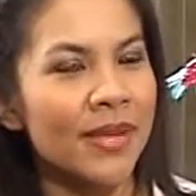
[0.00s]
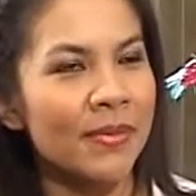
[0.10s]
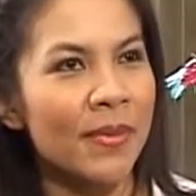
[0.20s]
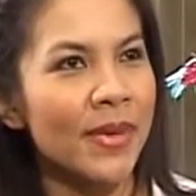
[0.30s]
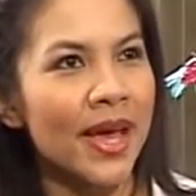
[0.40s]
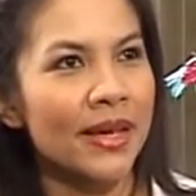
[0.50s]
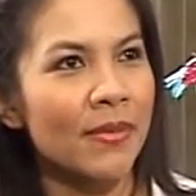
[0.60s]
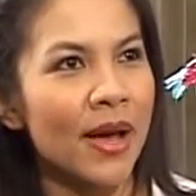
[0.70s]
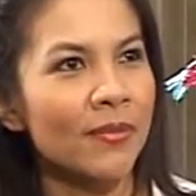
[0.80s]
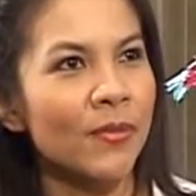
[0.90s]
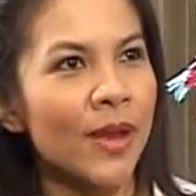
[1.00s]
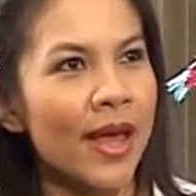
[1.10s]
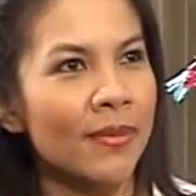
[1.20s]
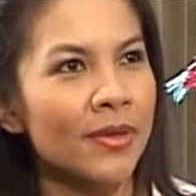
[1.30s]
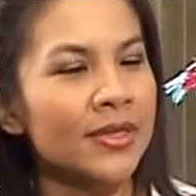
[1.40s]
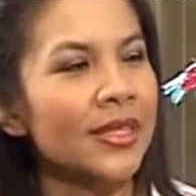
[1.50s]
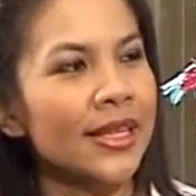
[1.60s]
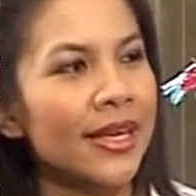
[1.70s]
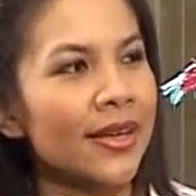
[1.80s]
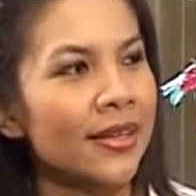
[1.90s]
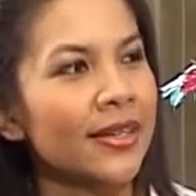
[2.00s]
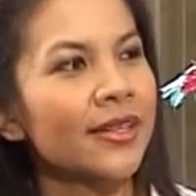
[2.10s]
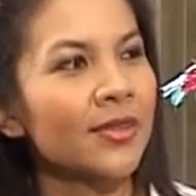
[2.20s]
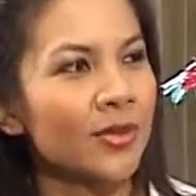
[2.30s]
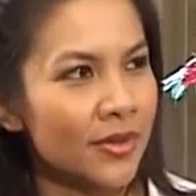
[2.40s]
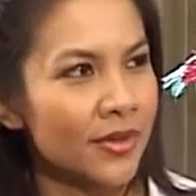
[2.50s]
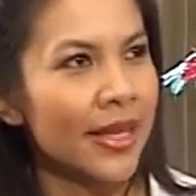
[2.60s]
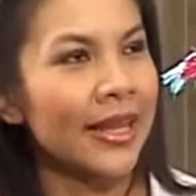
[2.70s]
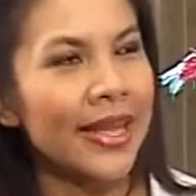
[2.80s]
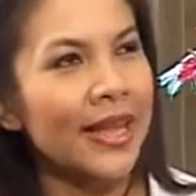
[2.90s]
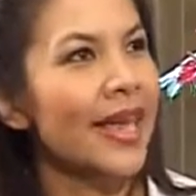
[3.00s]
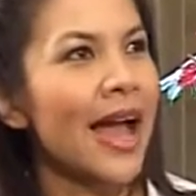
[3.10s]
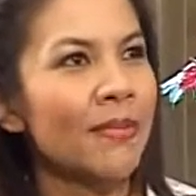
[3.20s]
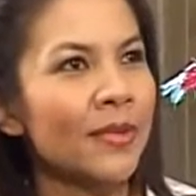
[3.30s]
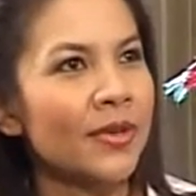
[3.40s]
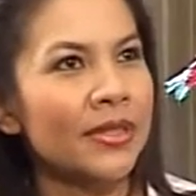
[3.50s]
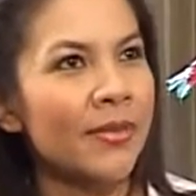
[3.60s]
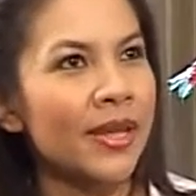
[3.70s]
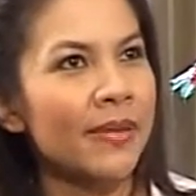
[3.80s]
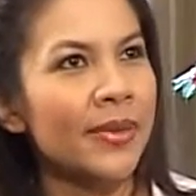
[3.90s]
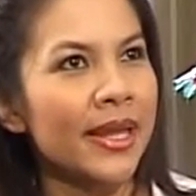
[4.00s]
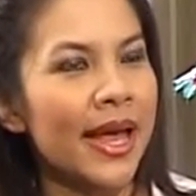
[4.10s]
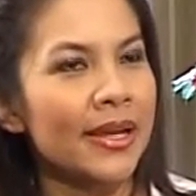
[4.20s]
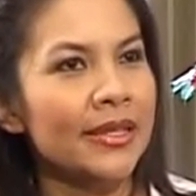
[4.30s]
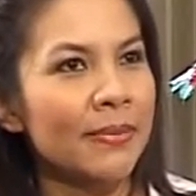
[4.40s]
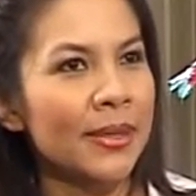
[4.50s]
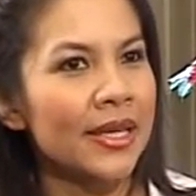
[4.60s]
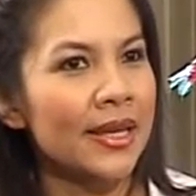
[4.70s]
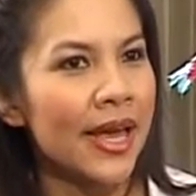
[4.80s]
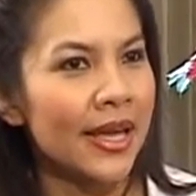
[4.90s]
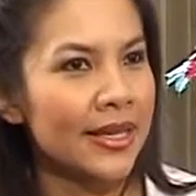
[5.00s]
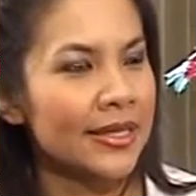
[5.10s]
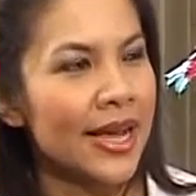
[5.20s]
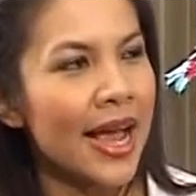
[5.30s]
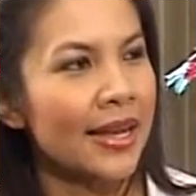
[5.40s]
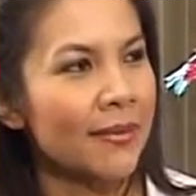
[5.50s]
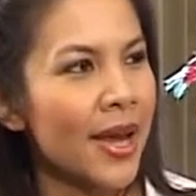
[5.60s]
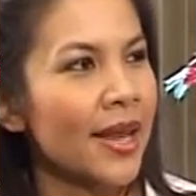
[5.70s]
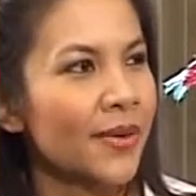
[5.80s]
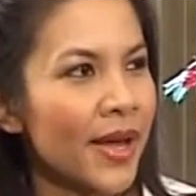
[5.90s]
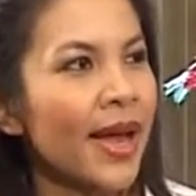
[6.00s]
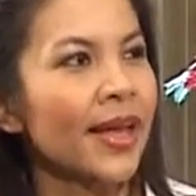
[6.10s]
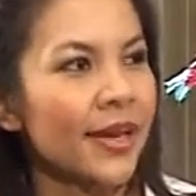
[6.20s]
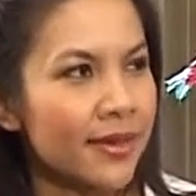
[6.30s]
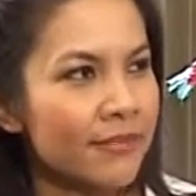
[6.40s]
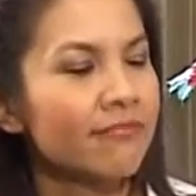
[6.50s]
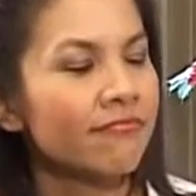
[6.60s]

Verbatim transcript: มันไม่มีการกำกับดูแล มันก็จะเละในที่สุดในระยะยาวมันก็จะไม่ได้เป็นทางที่จะพัฒนากิจการในบ้านเราได้ครับ